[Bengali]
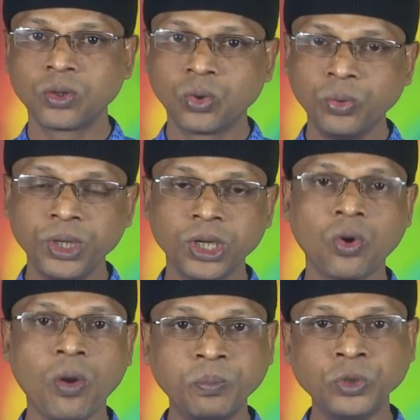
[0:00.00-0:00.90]
খুবই
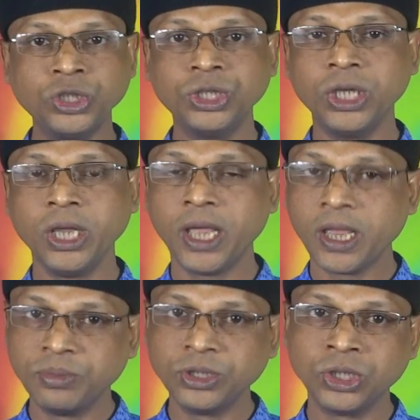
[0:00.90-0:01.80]
কম পুঁজি দিয়ে
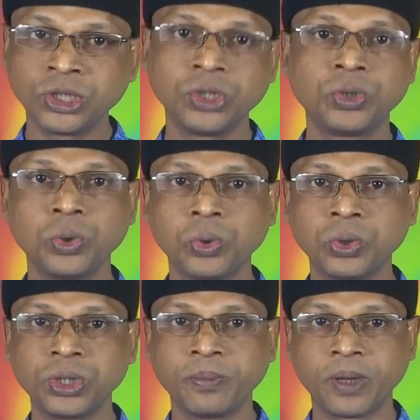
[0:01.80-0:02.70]
এই বিজনেসটি শুরু
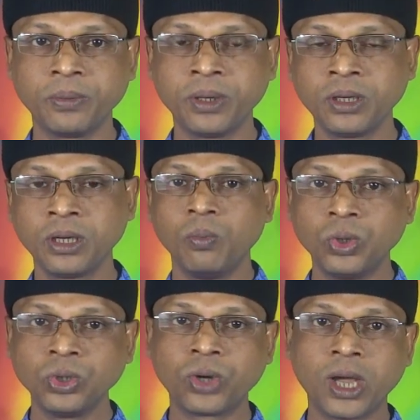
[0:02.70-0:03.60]
করতে পারবেন
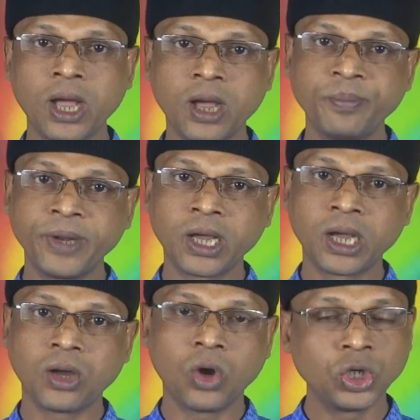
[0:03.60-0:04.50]
বন্ধুরা আপনারা
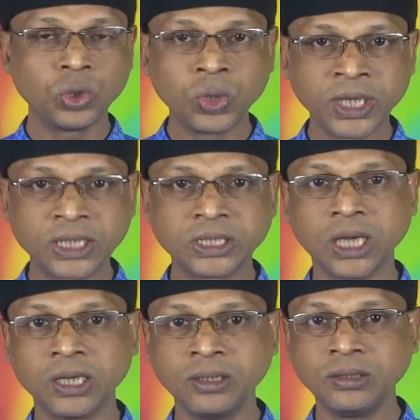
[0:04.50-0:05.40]
হয়তো অনেকে
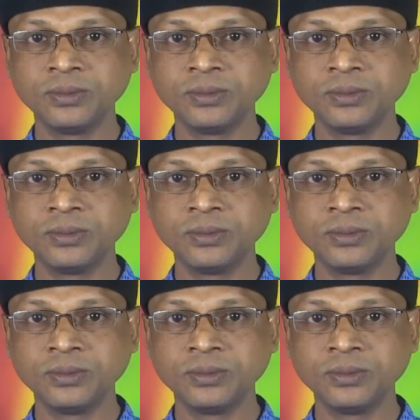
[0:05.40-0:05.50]
জানেন